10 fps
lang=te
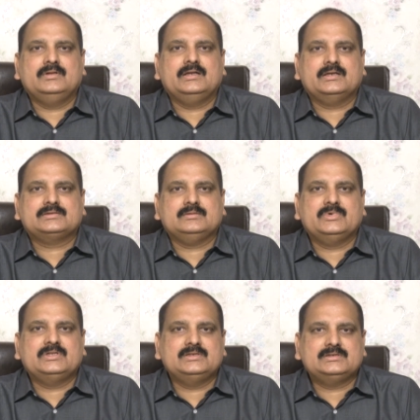దానికి
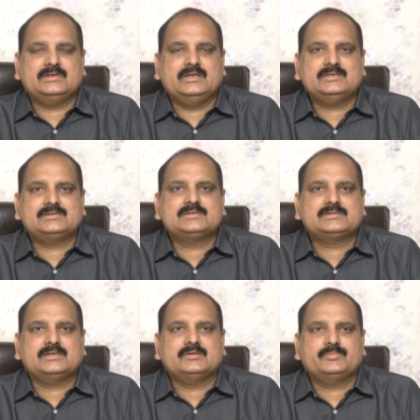సంబంధించిన
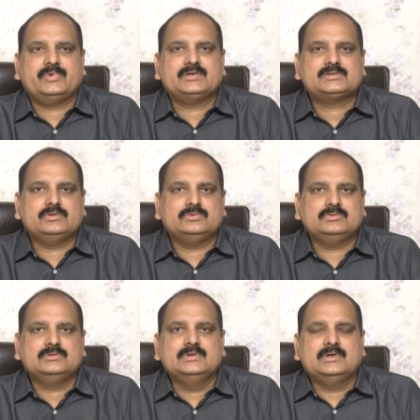డీసెన్సిటింగ్ పేస్ట్లు
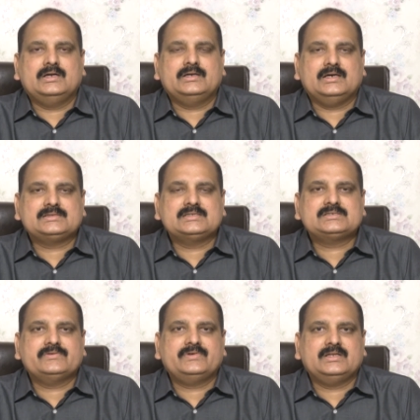అంటే ఆ
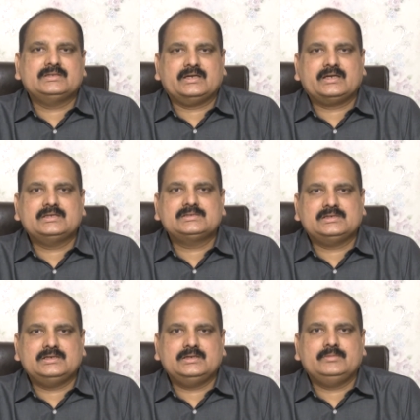సెన్సిటివిటీని
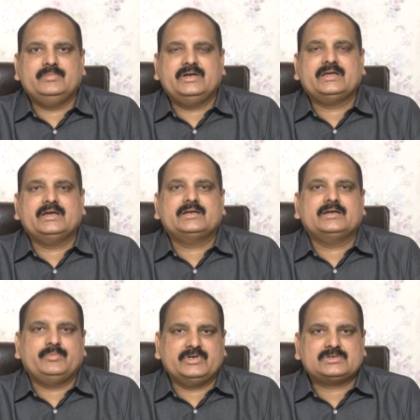తగ్గించే
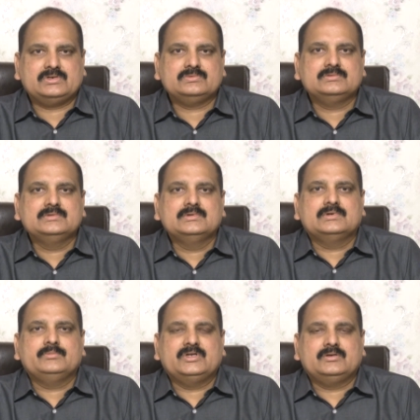మెడికేటెడ్ పేస్ట్లు
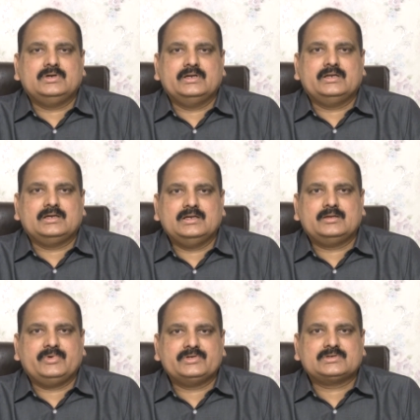మీరు వాడే రెగ్యులర్
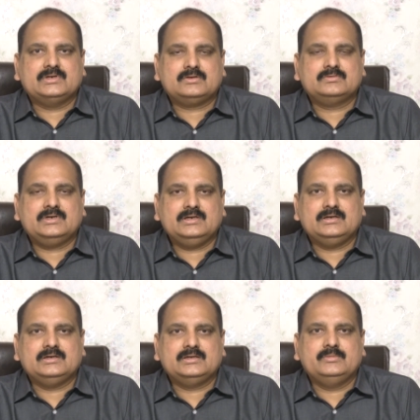పేస్ట్ కాకుండా
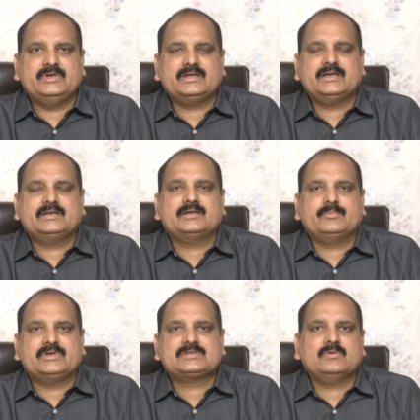ఈ మెడికేటెడ్
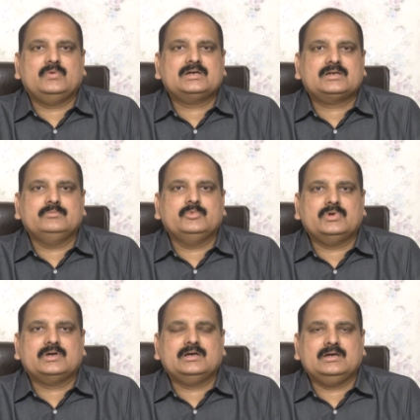పేస్ట్ను వాడటం
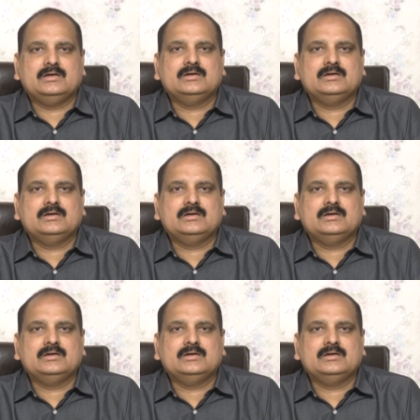మూలంగా